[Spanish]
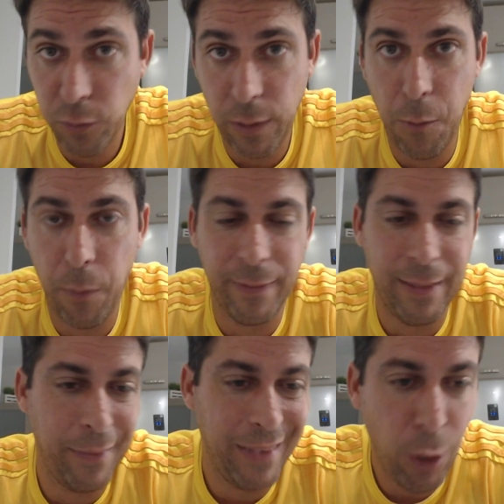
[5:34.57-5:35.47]
sabemos
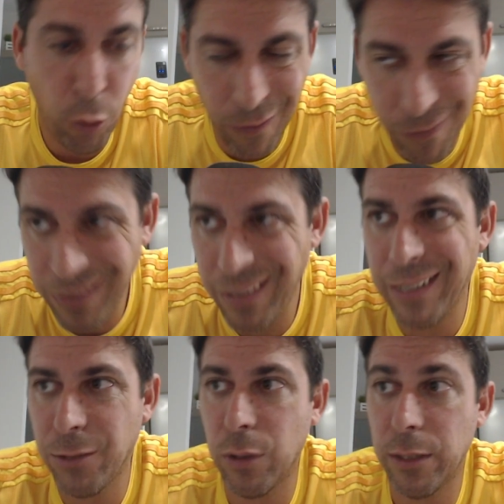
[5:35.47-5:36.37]
perfectamente lo difícil que
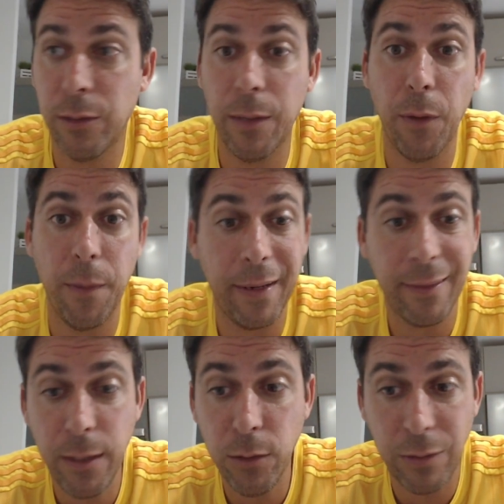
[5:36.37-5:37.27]
son estos tipos de
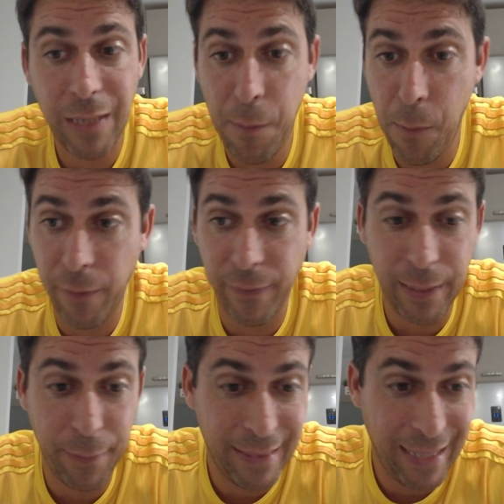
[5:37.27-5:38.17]
partidos, sabemos
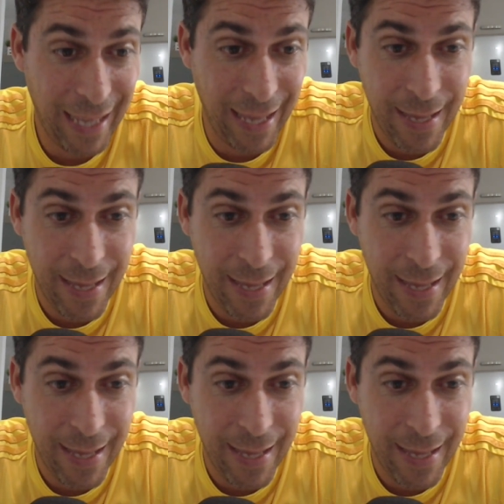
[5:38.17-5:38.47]
perfectamente que,